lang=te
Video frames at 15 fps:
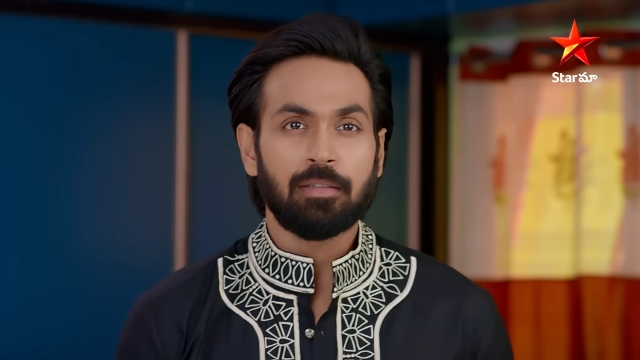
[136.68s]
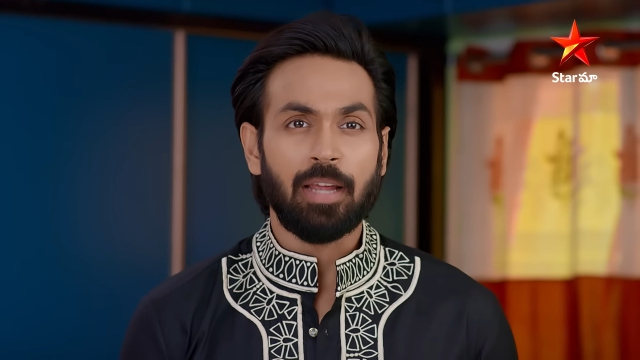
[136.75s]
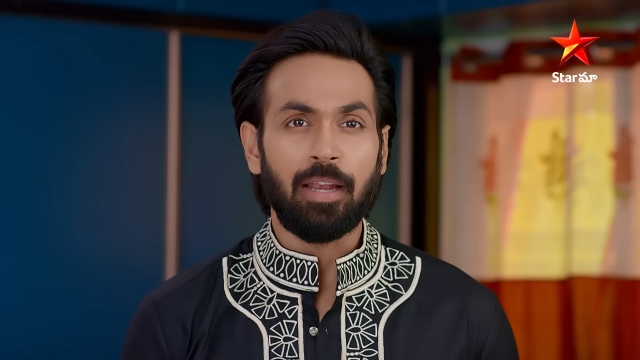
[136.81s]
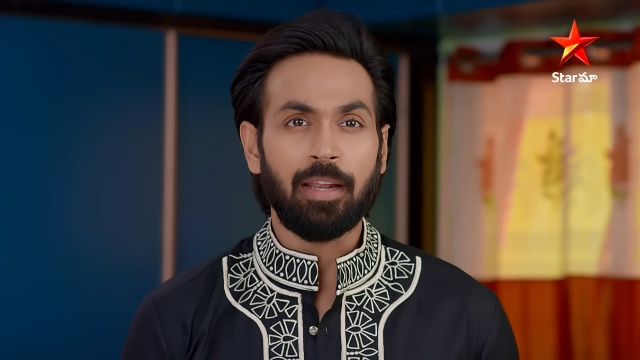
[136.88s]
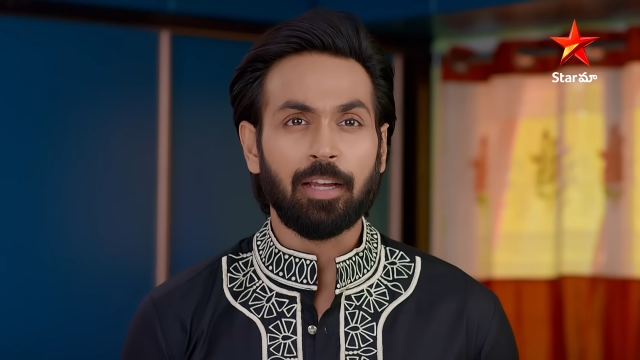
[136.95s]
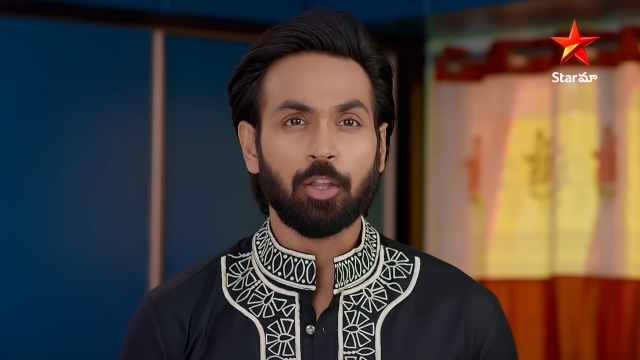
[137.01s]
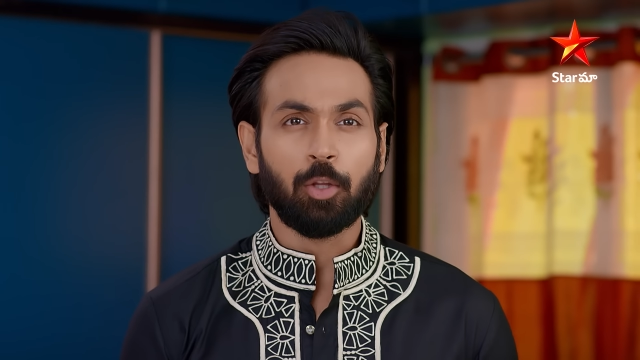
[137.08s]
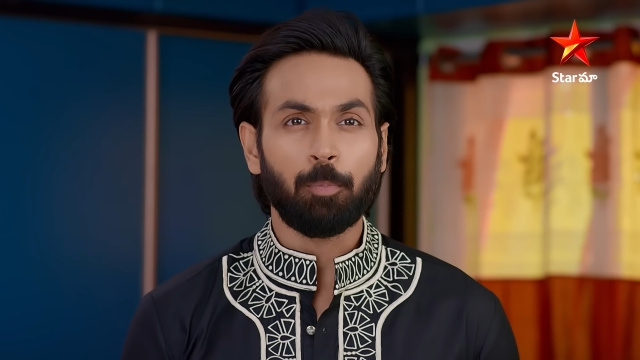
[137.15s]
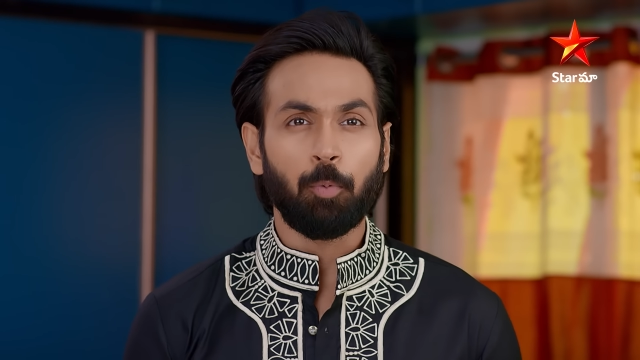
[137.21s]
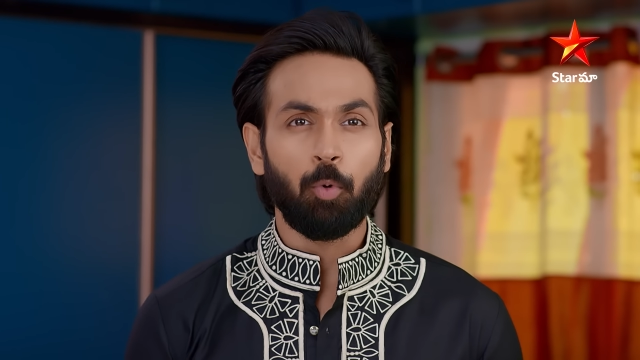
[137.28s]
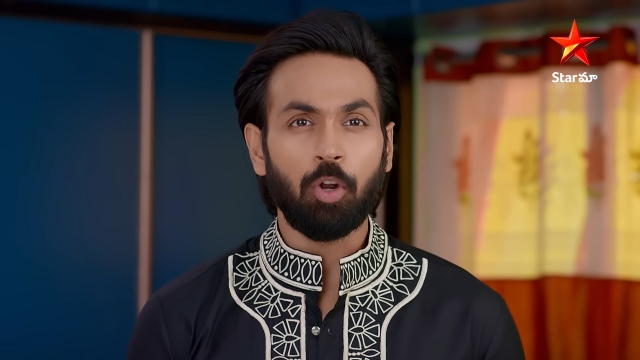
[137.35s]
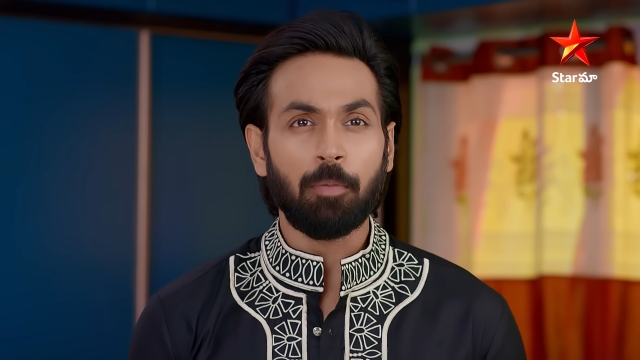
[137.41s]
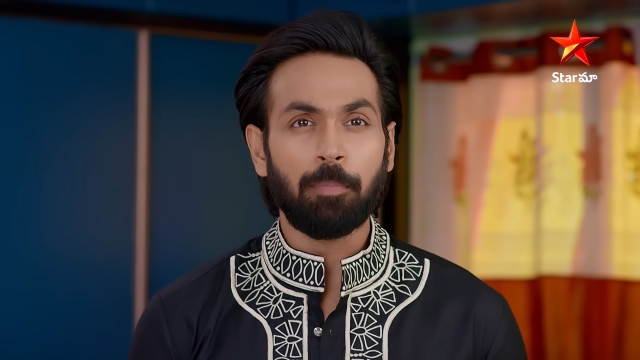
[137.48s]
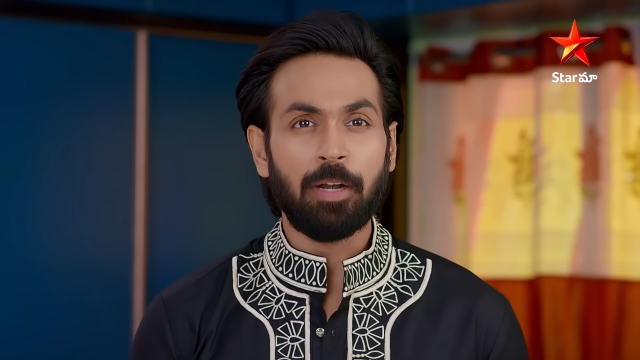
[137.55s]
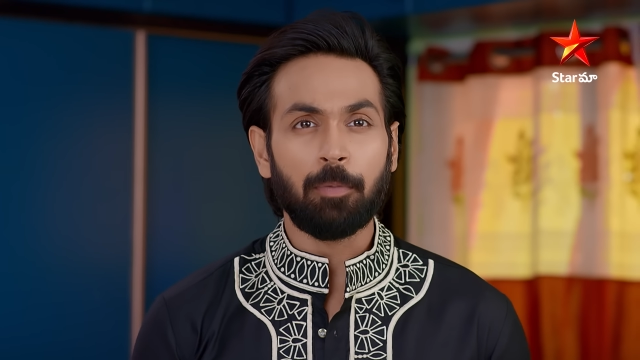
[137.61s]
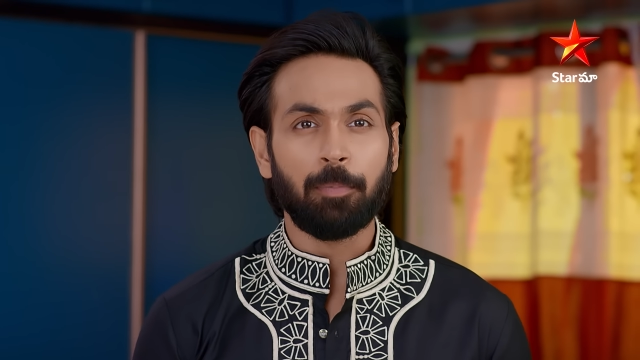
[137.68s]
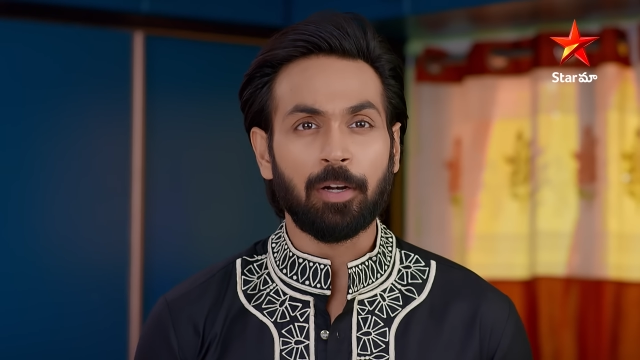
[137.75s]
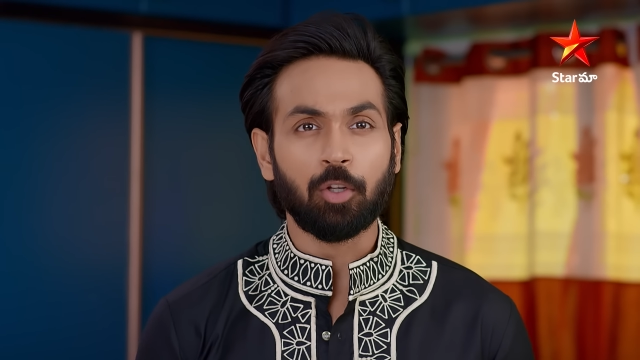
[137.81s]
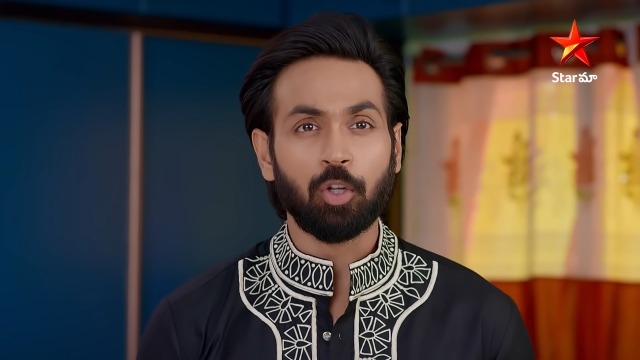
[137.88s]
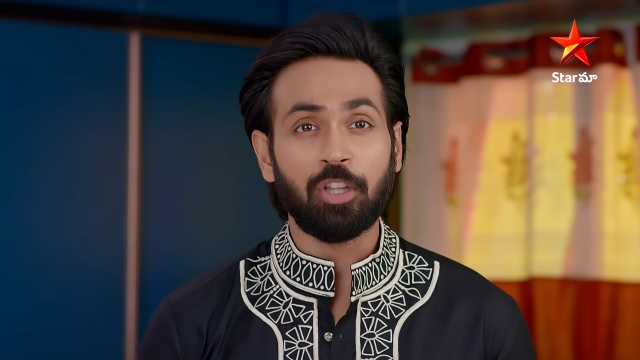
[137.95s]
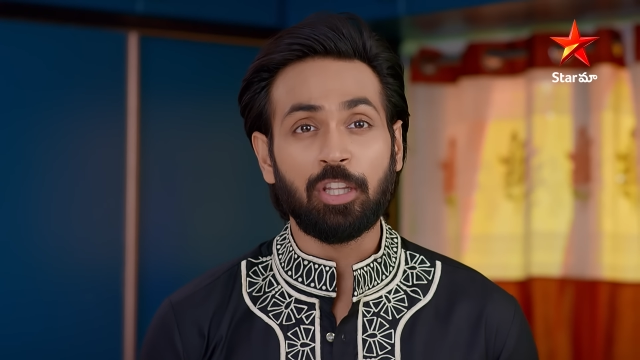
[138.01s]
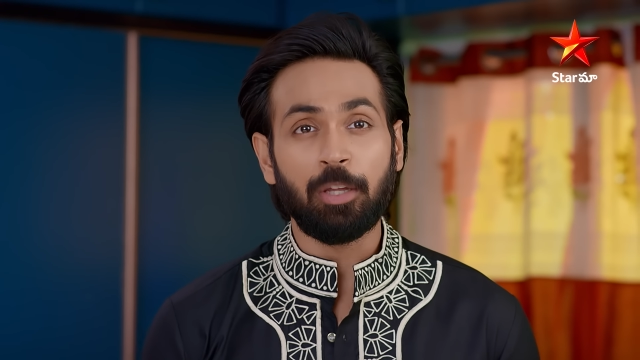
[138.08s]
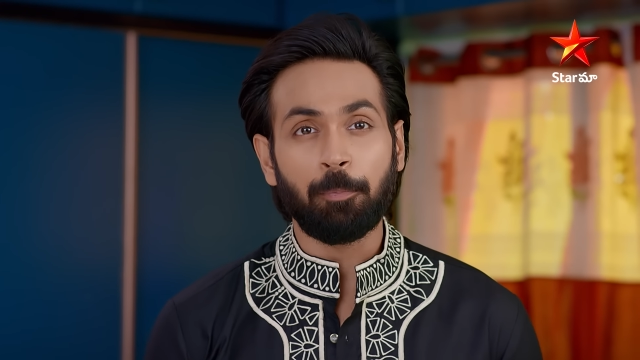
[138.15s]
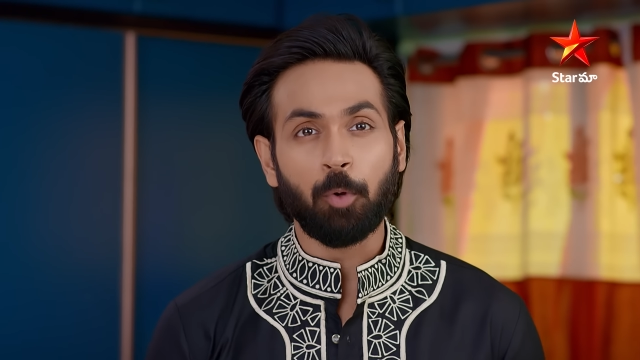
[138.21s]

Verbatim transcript: చలికెత్త పూల ప్లేట్ పట్టుకుని